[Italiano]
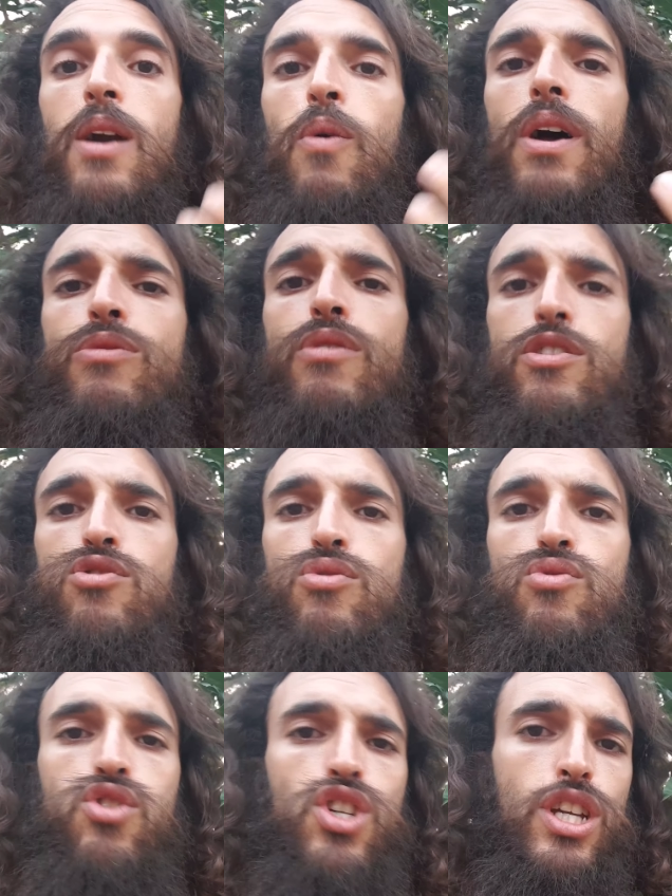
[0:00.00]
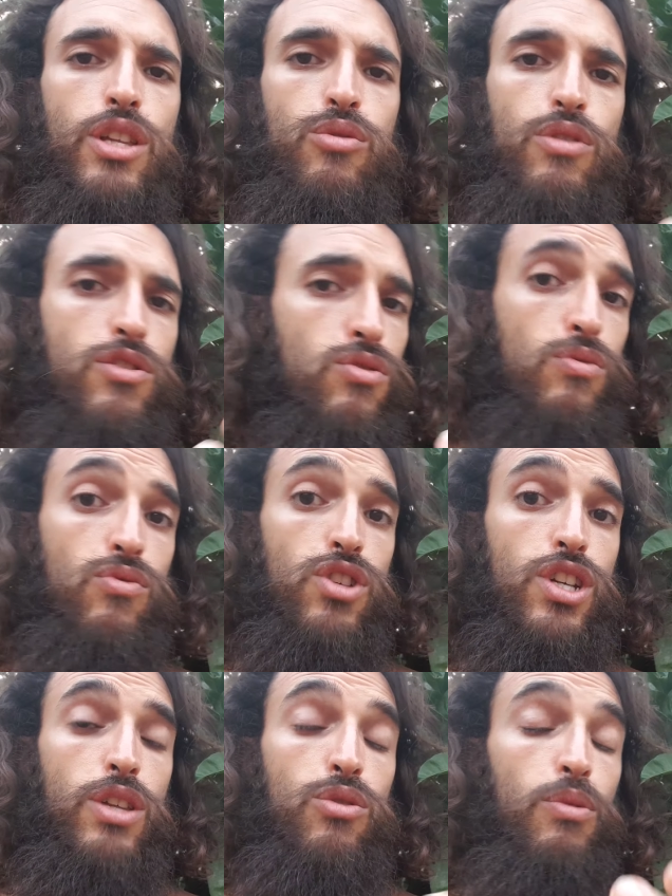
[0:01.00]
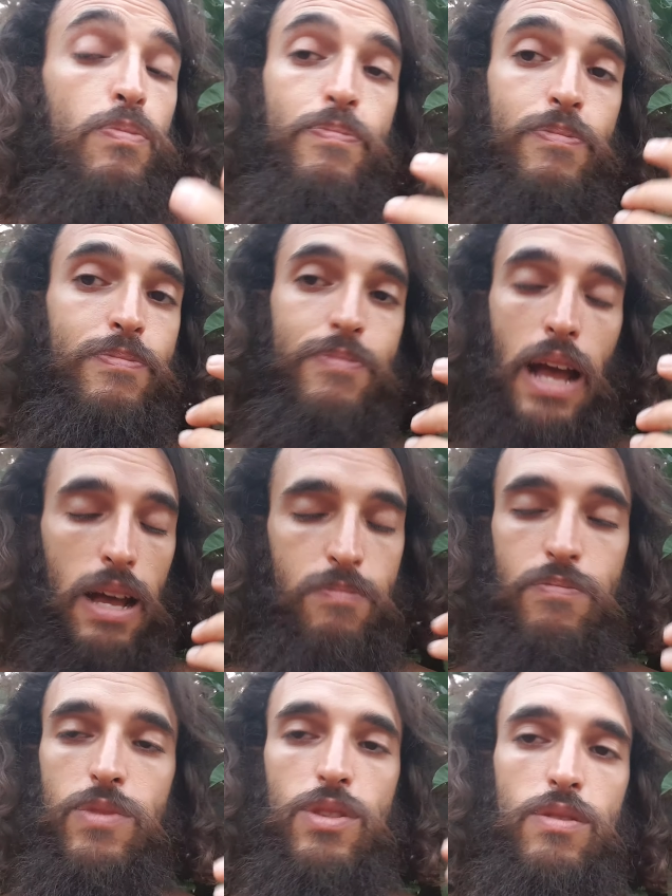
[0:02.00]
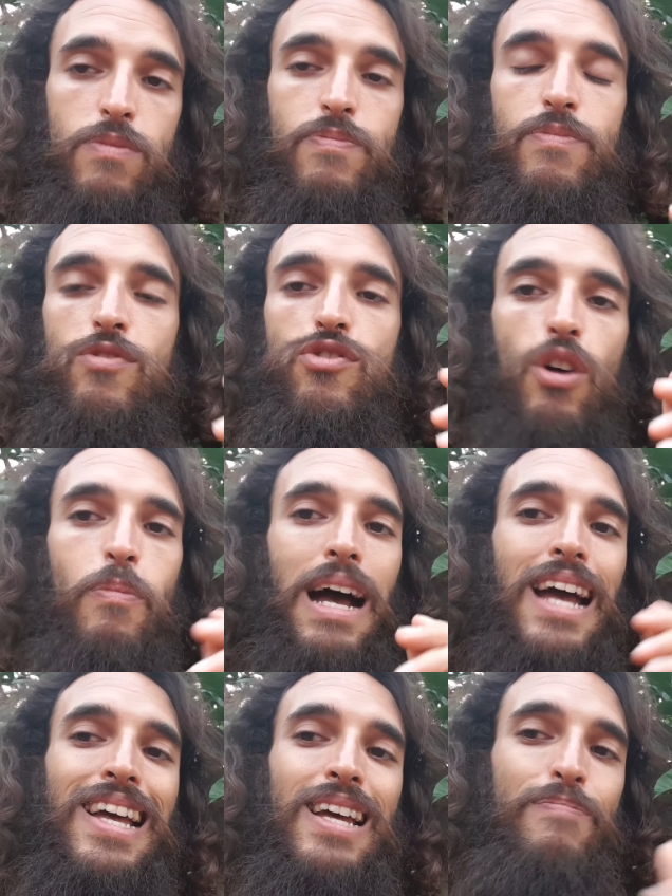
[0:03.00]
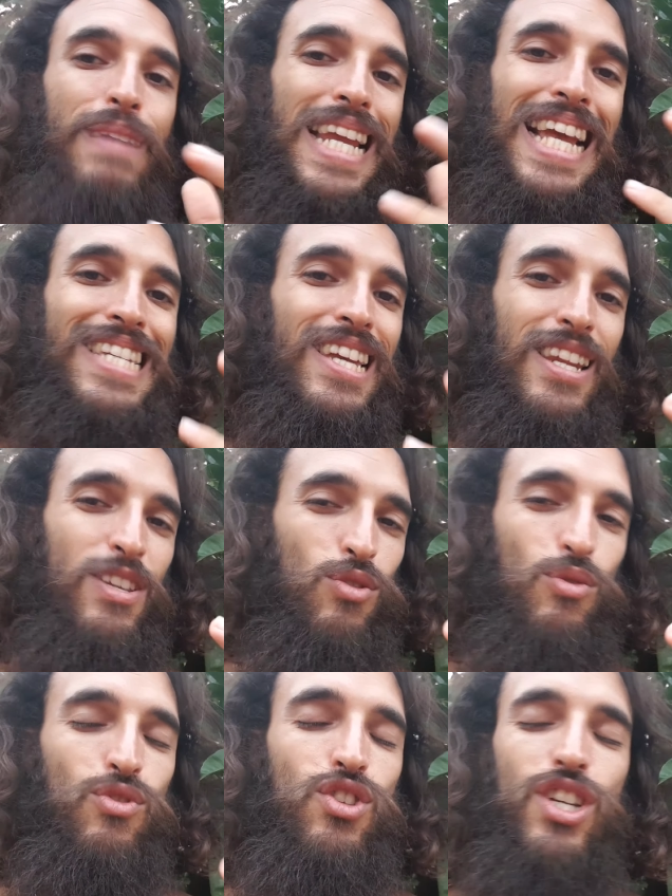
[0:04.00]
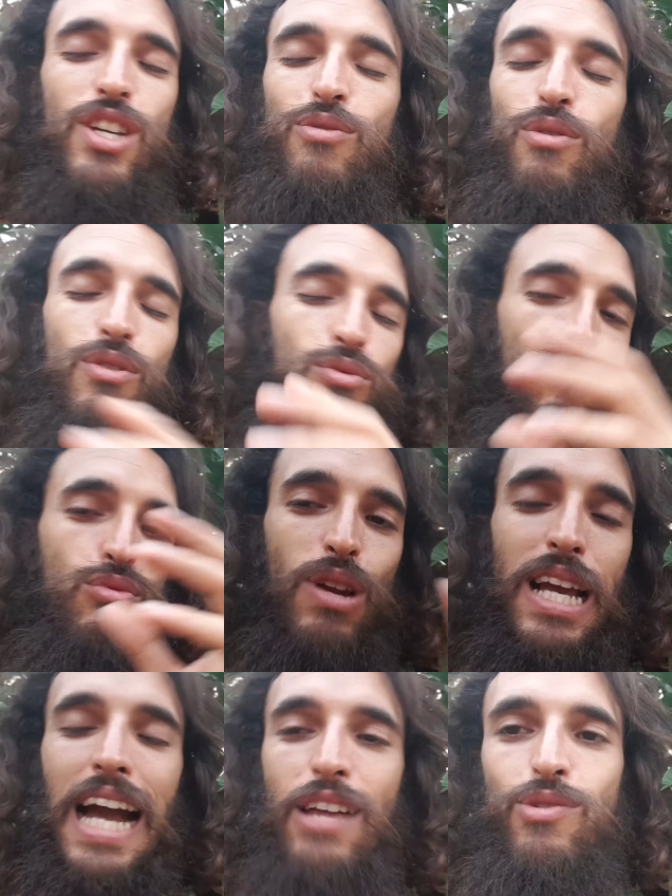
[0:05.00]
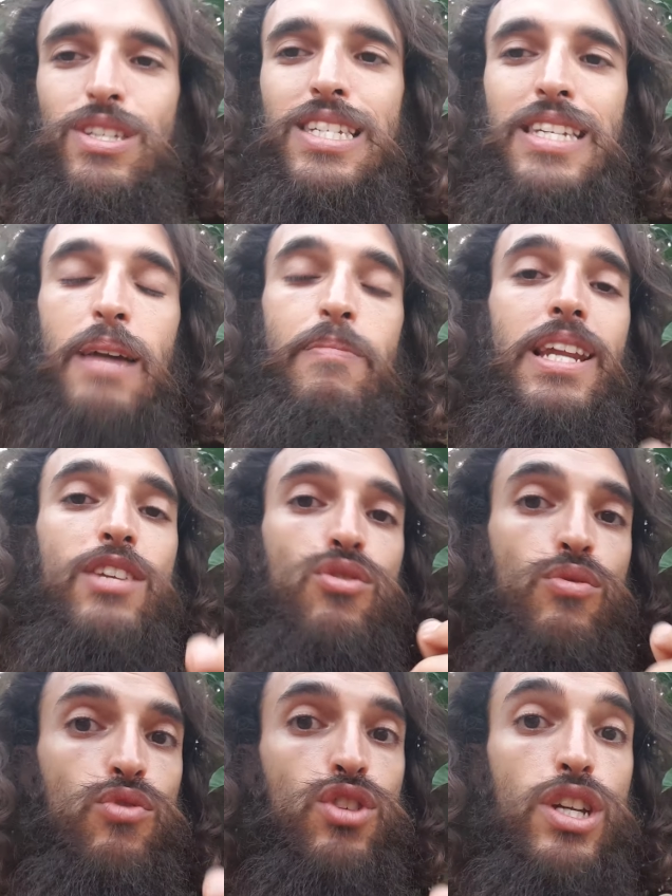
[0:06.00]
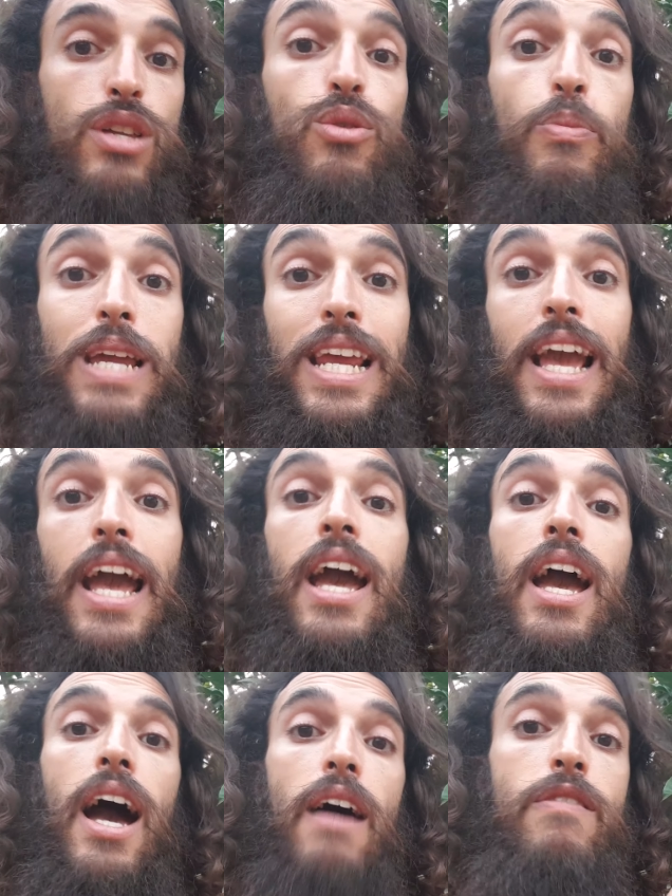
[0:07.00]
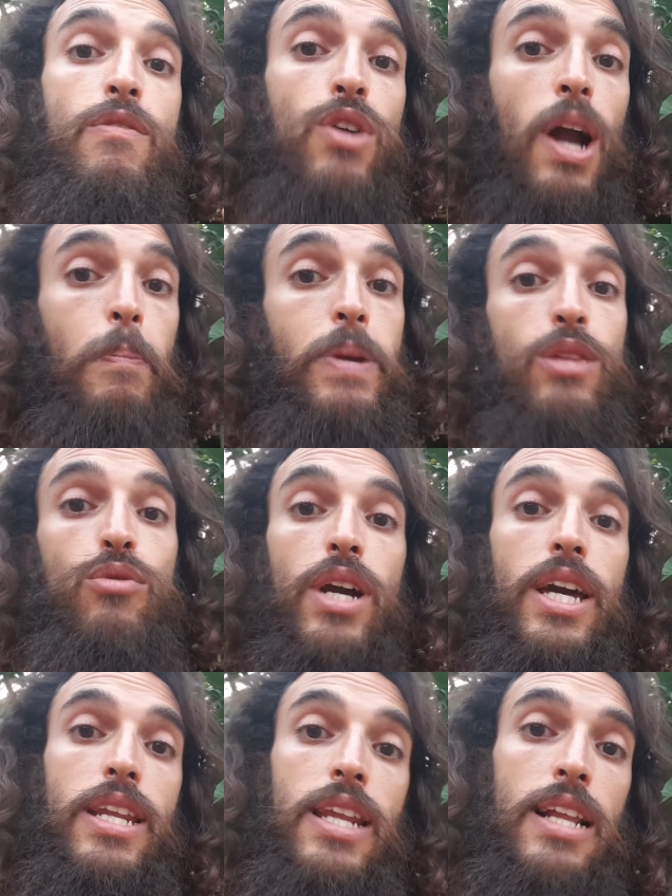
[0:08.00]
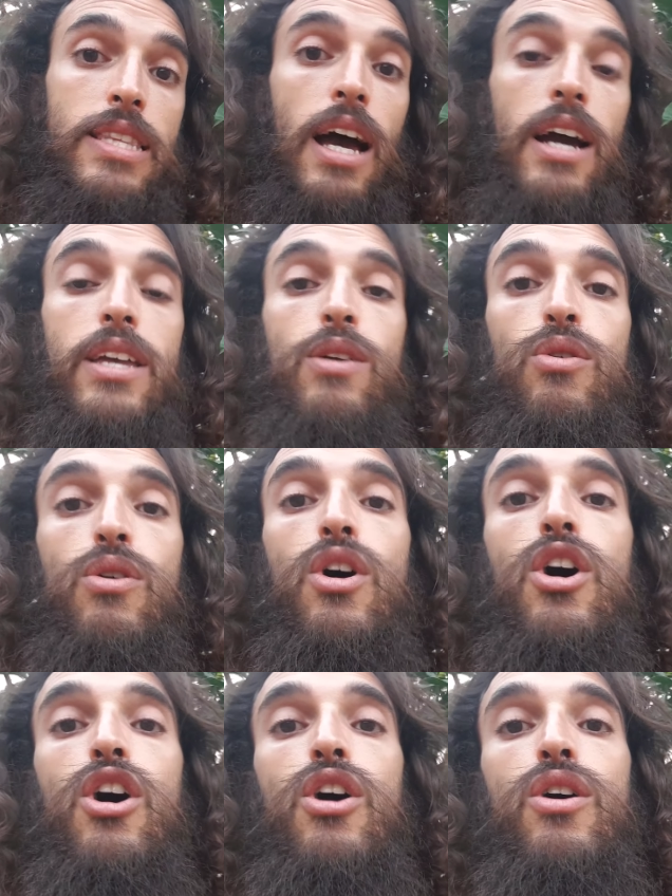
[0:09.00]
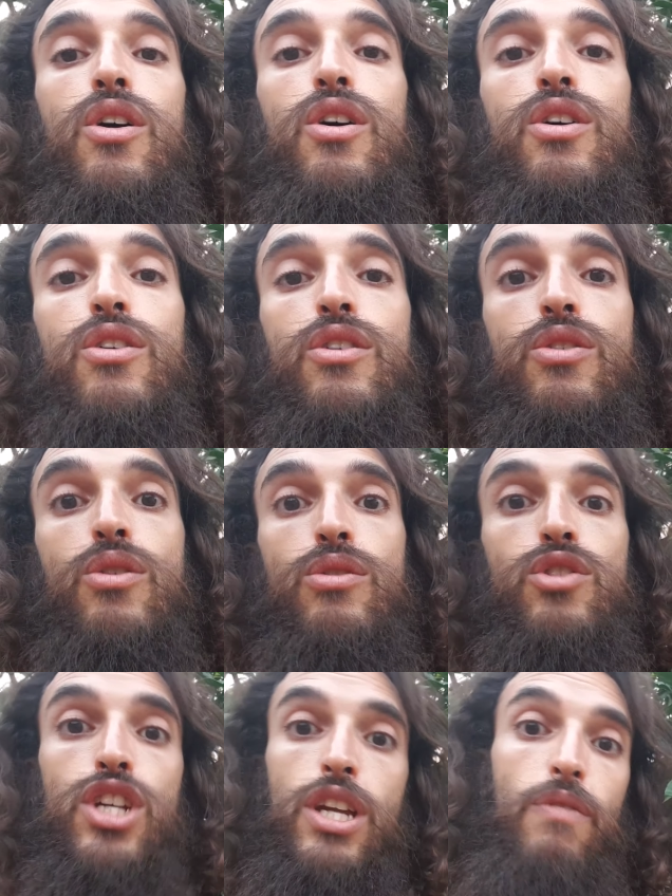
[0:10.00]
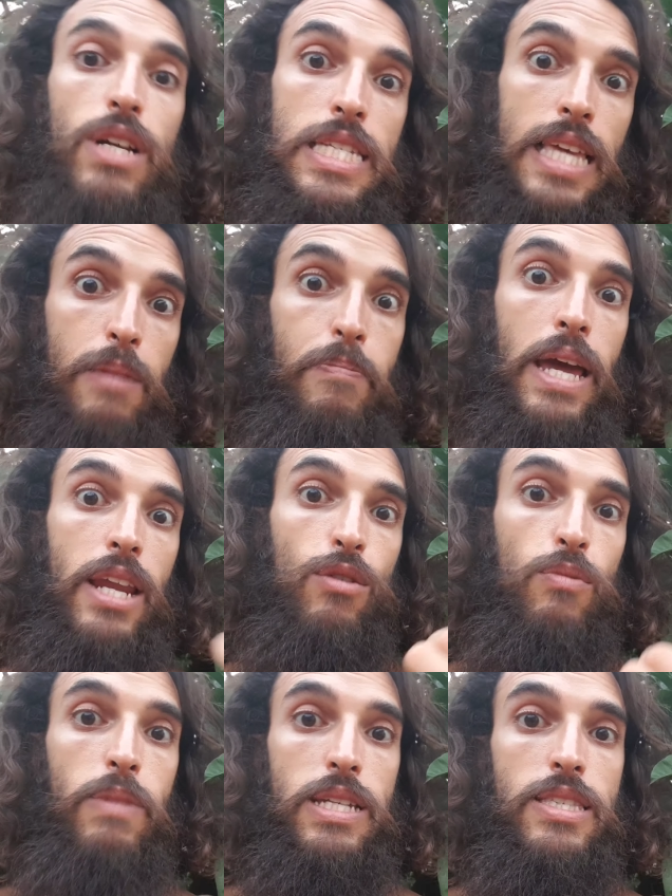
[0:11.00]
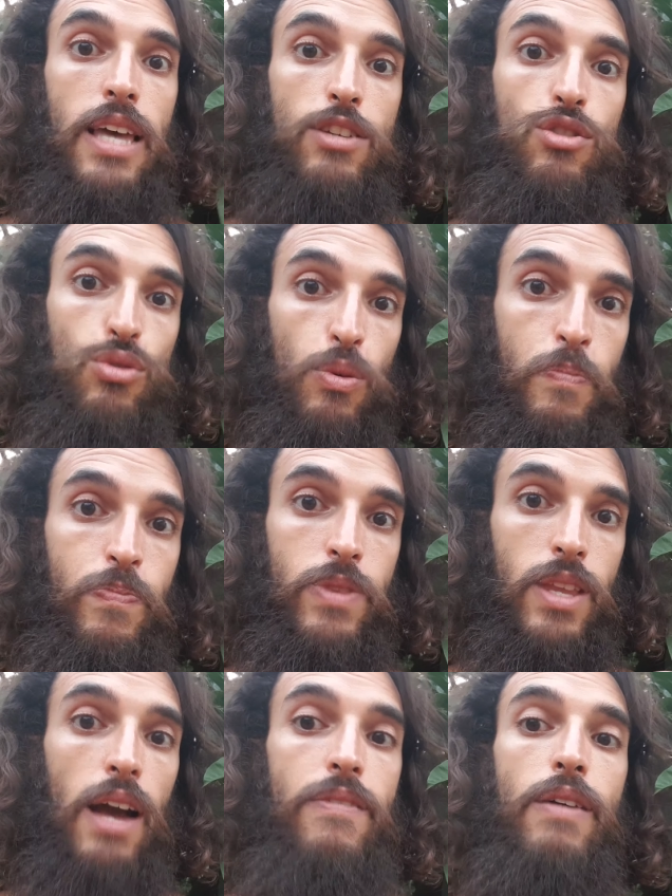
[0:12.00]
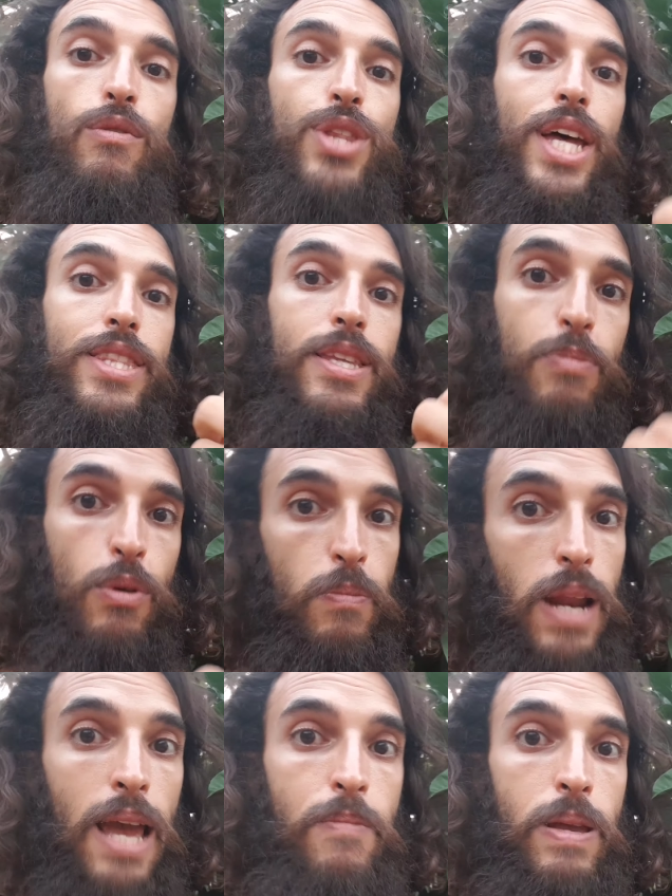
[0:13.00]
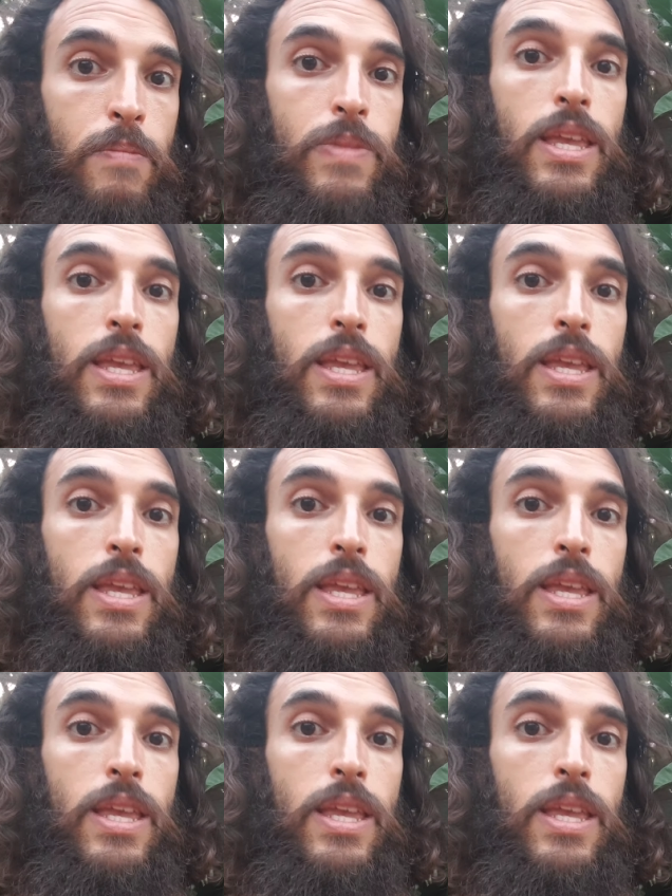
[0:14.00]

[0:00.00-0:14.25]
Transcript: Quando ne sono uscito, ne sono uscito, ma mh, mm, insomma, perché se ne sono uscito, tutto legato insieme, ne sono uscito perché avevo capito che in realtà io non riuscivo a star bene con me stesso. Avevo tanti problemi